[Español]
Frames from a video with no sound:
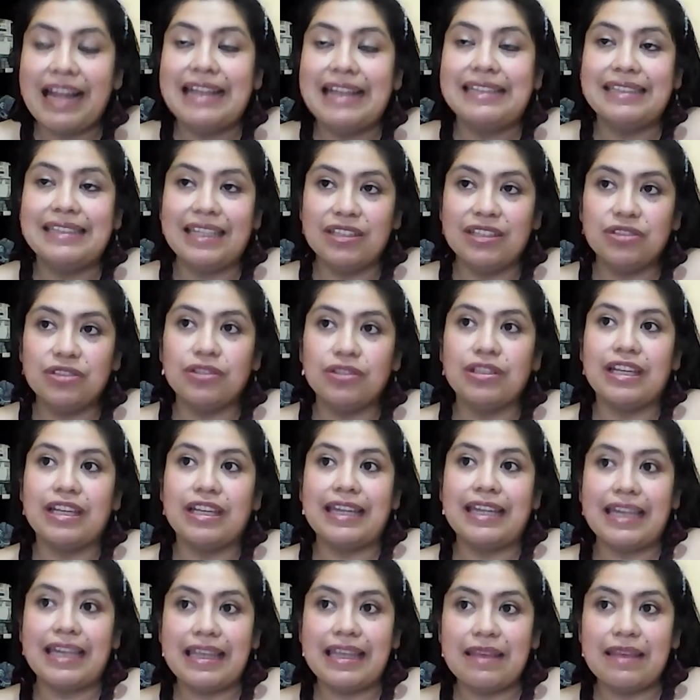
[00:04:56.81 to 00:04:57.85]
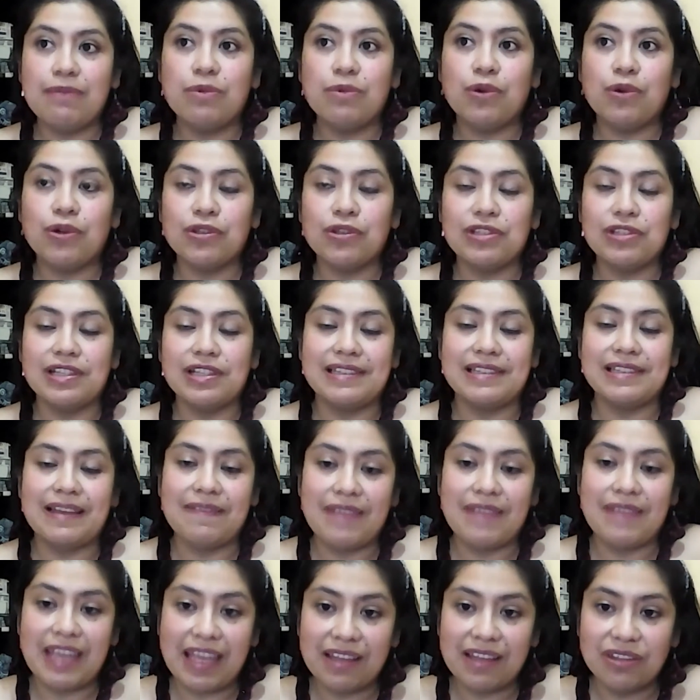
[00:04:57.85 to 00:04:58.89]
al tanto de qué dibujos está
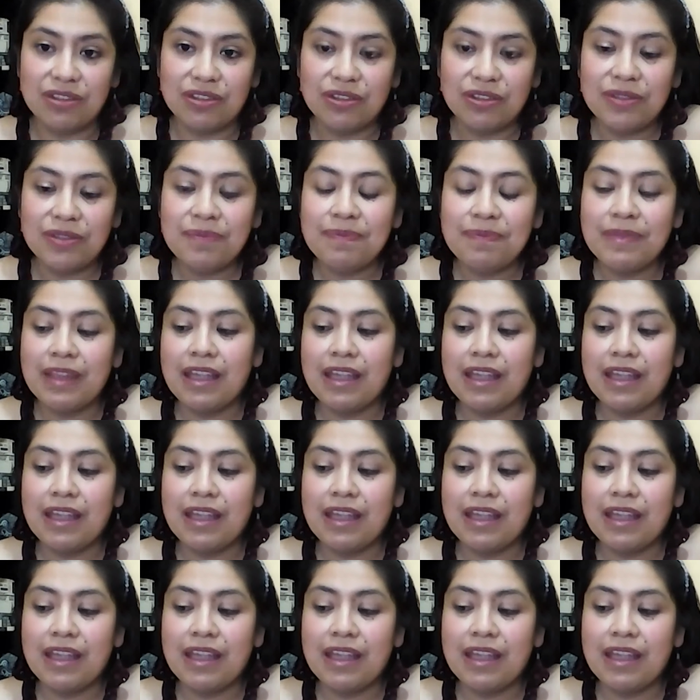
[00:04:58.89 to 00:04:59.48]
viendo